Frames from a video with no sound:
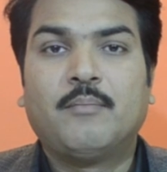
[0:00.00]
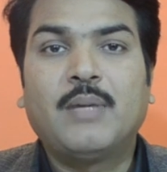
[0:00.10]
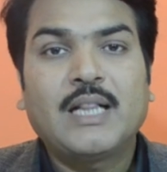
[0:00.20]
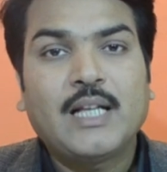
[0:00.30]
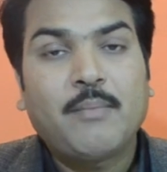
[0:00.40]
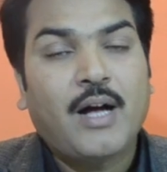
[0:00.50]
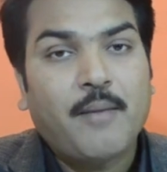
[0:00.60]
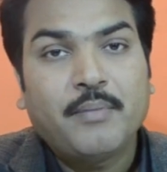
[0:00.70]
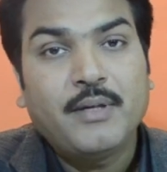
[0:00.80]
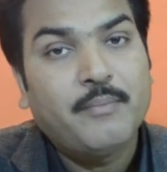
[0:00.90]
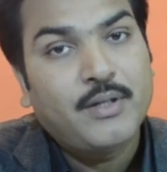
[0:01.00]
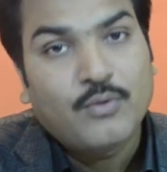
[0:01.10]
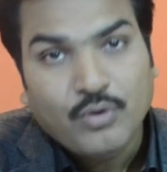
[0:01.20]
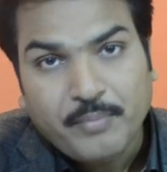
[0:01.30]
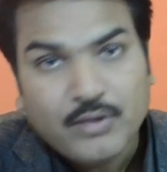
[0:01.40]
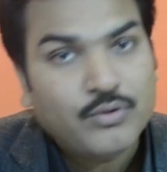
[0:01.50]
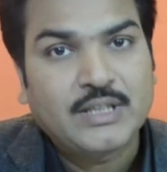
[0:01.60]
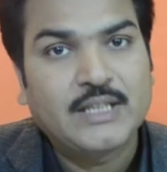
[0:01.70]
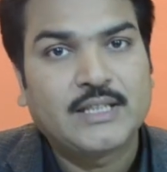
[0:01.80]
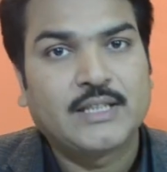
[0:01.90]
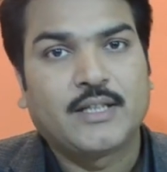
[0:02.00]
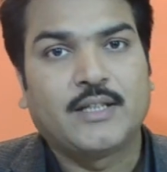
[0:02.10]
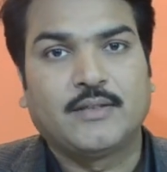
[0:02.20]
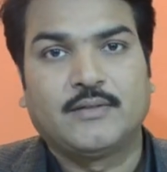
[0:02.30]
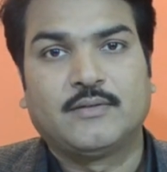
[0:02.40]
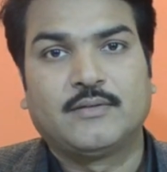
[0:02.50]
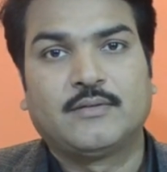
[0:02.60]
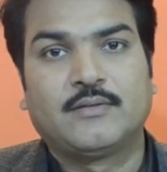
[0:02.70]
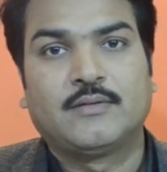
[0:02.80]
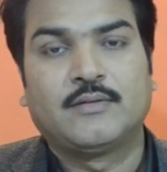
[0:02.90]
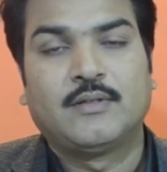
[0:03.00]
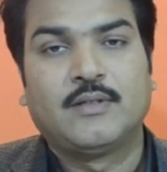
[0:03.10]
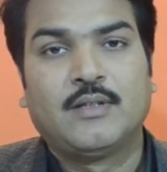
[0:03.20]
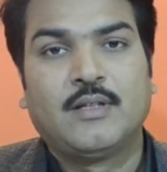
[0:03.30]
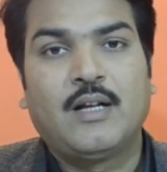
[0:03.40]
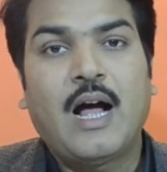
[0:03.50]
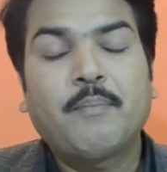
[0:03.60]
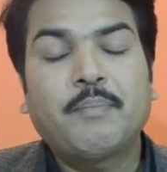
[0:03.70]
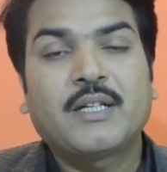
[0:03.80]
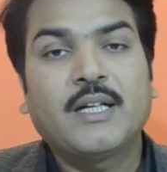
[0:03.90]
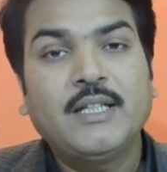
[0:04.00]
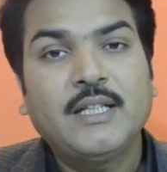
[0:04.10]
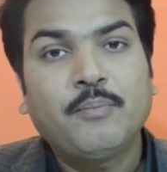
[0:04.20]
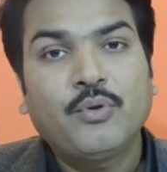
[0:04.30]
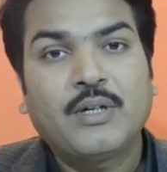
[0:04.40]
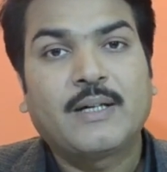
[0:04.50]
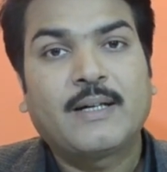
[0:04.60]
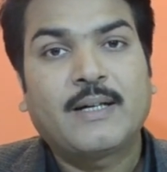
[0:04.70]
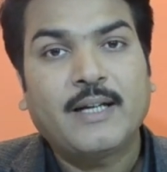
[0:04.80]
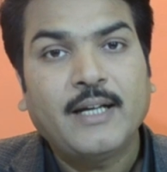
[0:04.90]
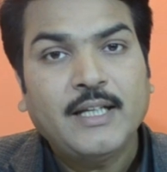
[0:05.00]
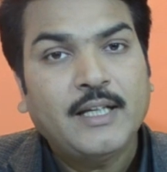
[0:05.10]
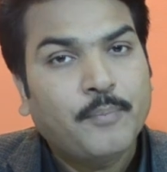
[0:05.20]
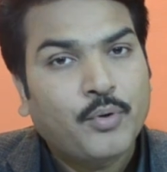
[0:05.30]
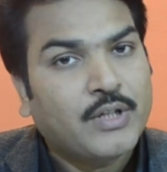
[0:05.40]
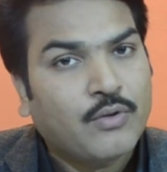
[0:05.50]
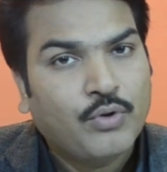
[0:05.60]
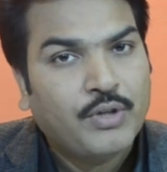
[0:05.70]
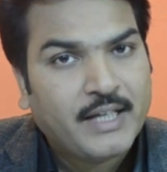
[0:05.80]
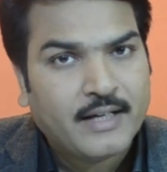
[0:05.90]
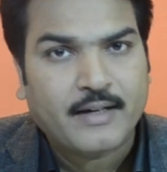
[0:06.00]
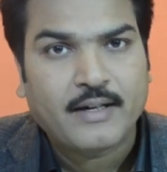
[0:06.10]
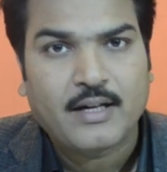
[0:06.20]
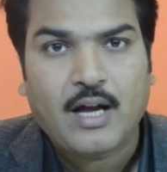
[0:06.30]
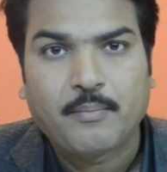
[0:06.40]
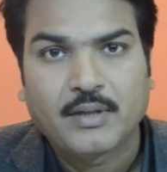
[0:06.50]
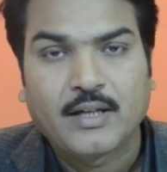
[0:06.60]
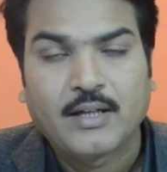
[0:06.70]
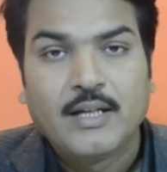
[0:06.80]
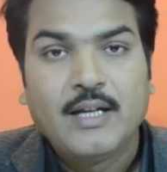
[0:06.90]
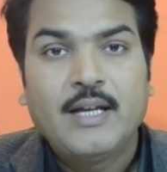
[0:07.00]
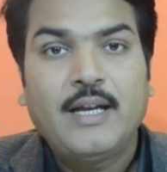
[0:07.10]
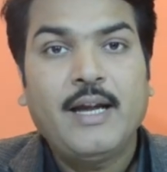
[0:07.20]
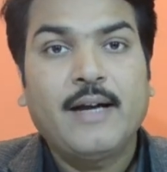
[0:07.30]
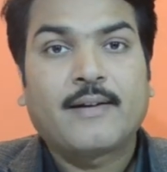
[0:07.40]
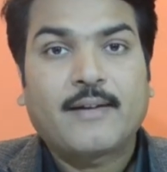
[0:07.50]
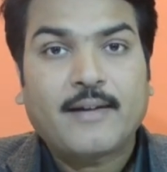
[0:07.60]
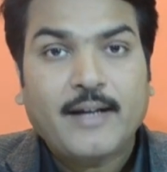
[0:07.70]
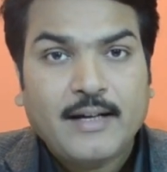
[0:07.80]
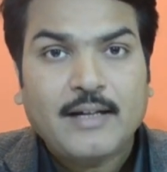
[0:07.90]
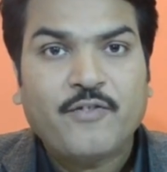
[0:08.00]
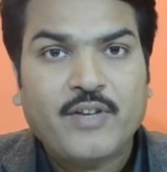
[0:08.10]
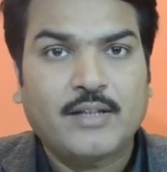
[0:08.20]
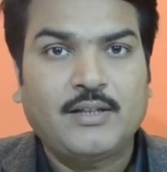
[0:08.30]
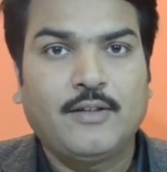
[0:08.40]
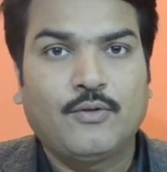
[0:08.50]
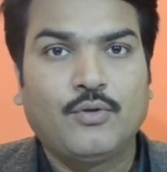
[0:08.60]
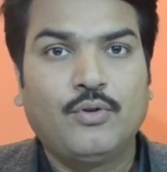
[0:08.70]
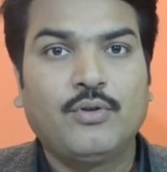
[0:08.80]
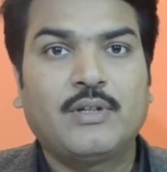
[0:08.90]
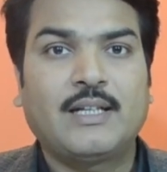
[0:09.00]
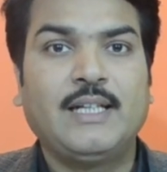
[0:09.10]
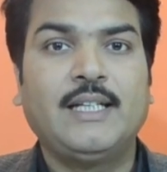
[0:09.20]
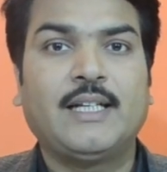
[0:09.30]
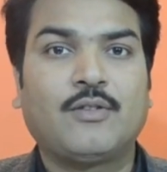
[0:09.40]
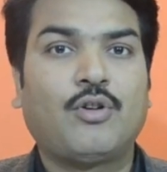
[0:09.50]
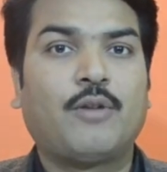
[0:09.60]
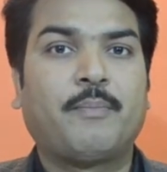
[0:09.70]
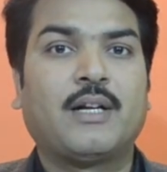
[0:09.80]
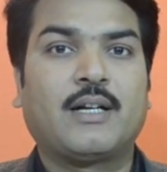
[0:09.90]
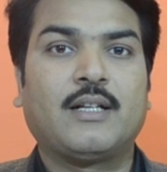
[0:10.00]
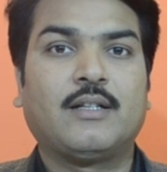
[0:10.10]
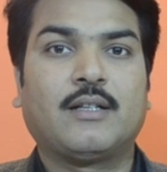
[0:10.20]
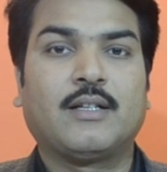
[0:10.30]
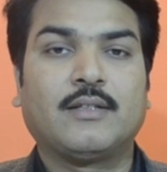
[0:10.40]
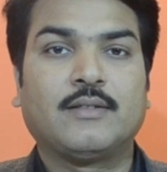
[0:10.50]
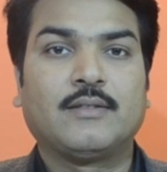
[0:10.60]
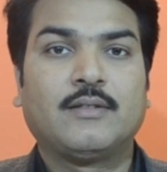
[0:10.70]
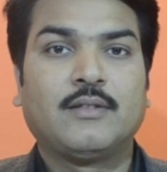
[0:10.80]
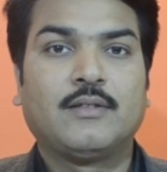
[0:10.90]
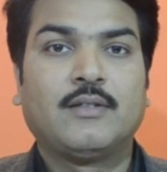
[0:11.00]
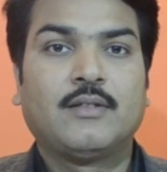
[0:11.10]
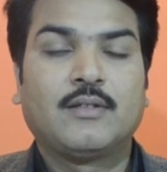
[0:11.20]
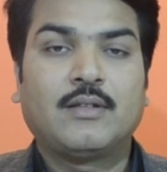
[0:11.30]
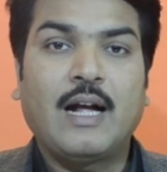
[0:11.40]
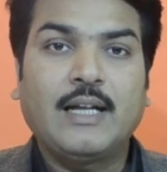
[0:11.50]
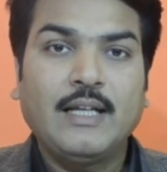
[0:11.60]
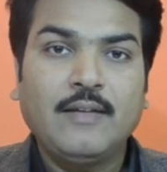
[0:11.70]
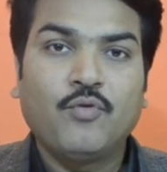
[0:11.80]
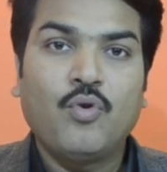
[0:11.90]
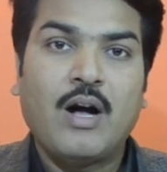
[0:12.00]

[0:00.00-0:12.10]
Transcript: मतलब आपने बिल्कुल भी कुछ नहीं सीखा है आप ट्रेनी रिपोर्टर ट्रेनी रिपोर्टर कोई नहीं रखेगा आपको एक ट्रेंड व्यक्ति को ट्रेनी के तौर पर रखा जाता है ताकि वो